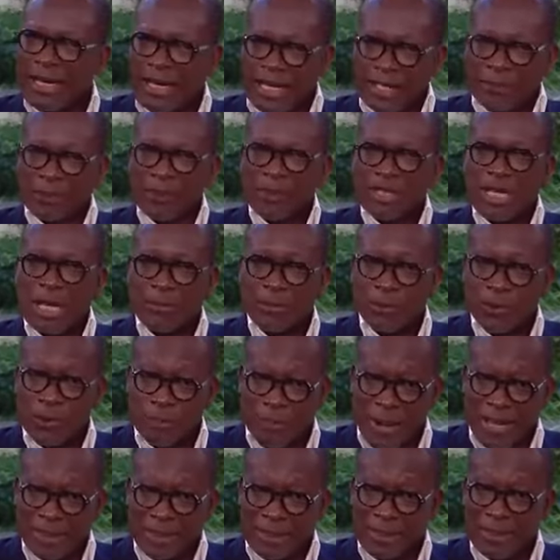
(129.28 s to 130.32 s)
responsables du
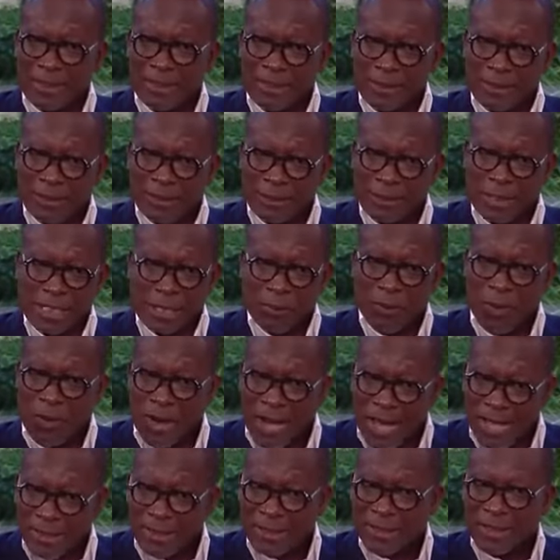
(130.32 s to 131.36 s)
Parti des
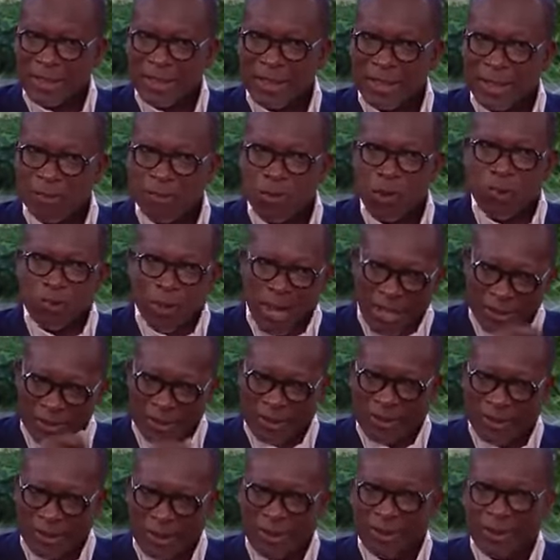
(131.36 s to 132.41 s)
démocrates pour
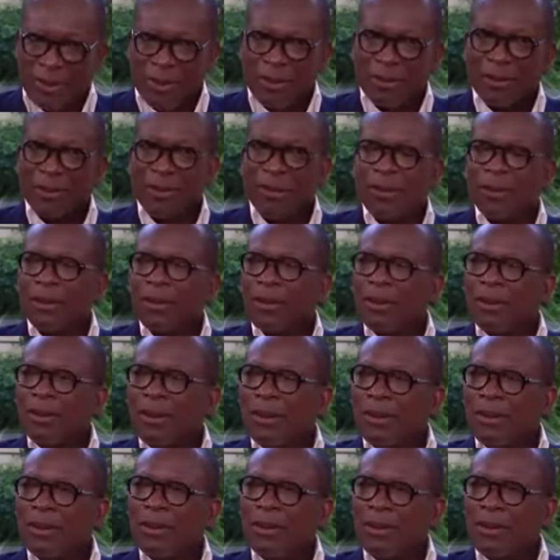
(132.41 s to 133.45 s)
prendre euh,
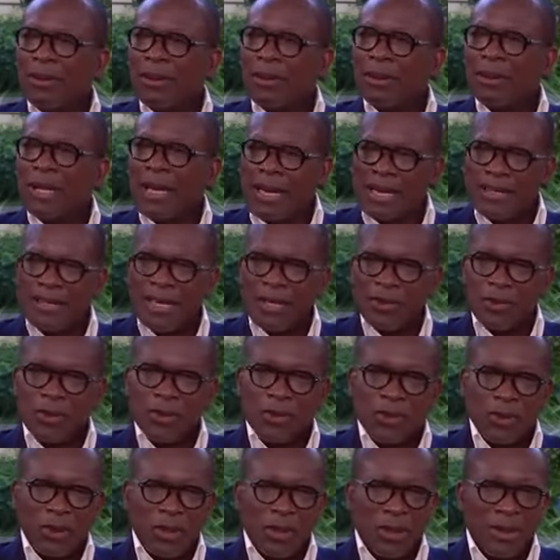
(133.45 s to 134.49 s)
euh, la
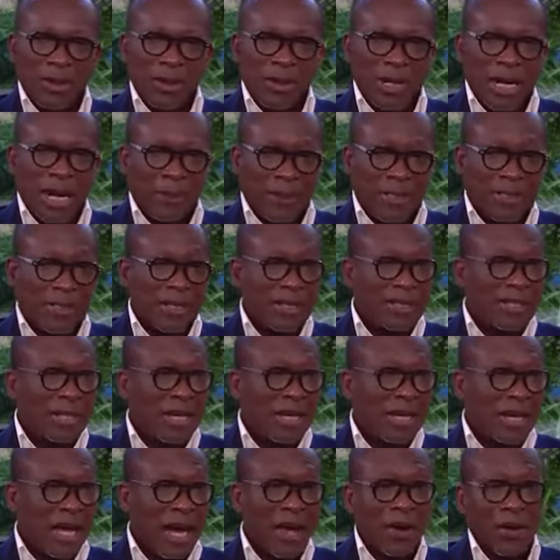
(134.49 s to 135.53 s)
candidature à la
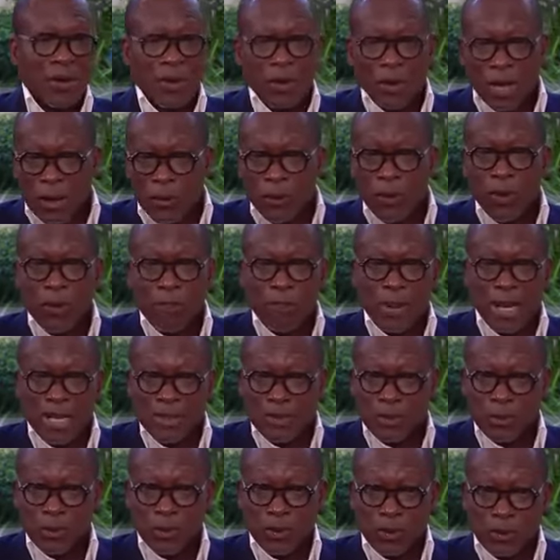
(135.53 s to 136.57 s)
présidentielle en, lieu et
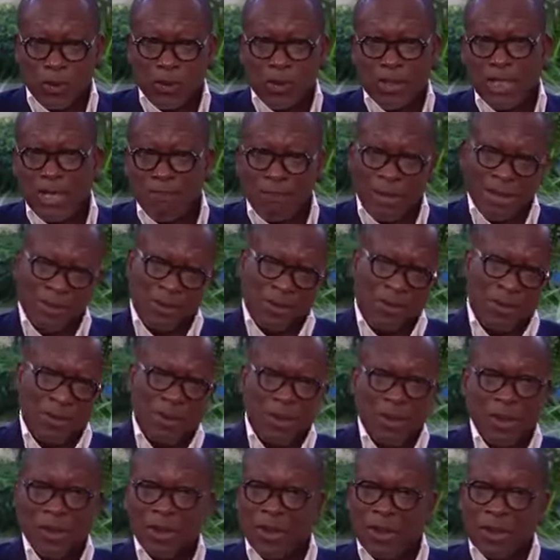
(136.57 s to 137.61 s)
place de ceci ci parce
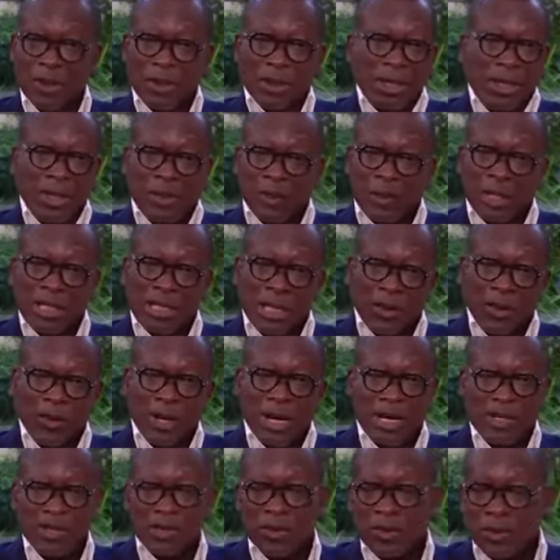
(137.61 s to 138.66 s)
qu'elle euh, aurait des
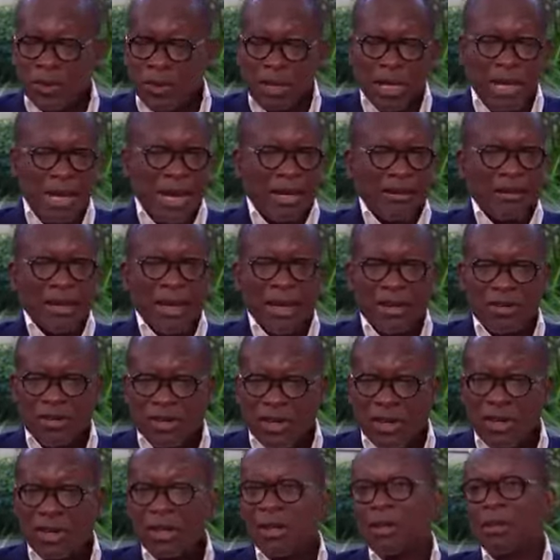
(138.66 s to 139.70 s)
relations, elle a de
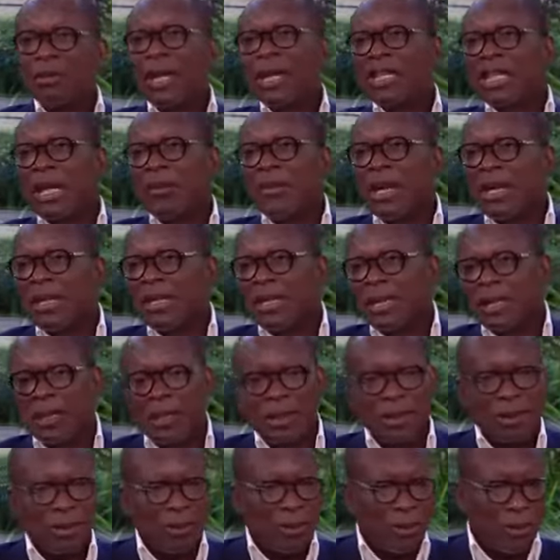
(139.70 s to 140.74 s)
l'argent, elle n'a jamais
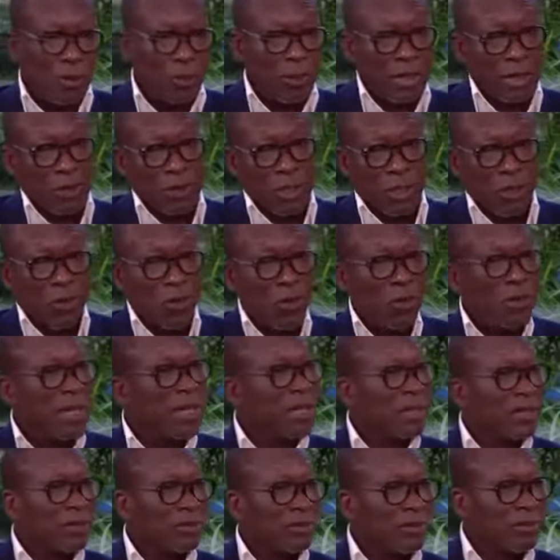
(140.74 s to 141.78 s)
été
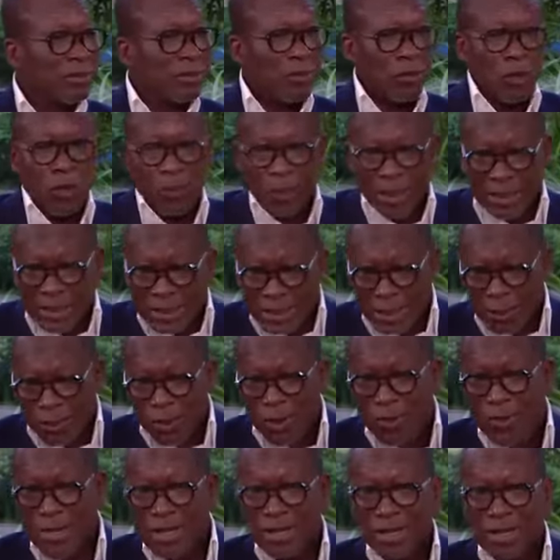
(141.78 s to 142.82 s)
économique, opératrice
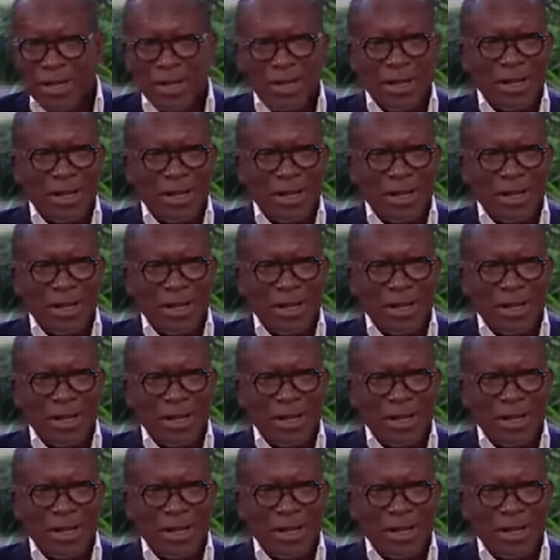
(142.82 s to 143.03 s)
économique,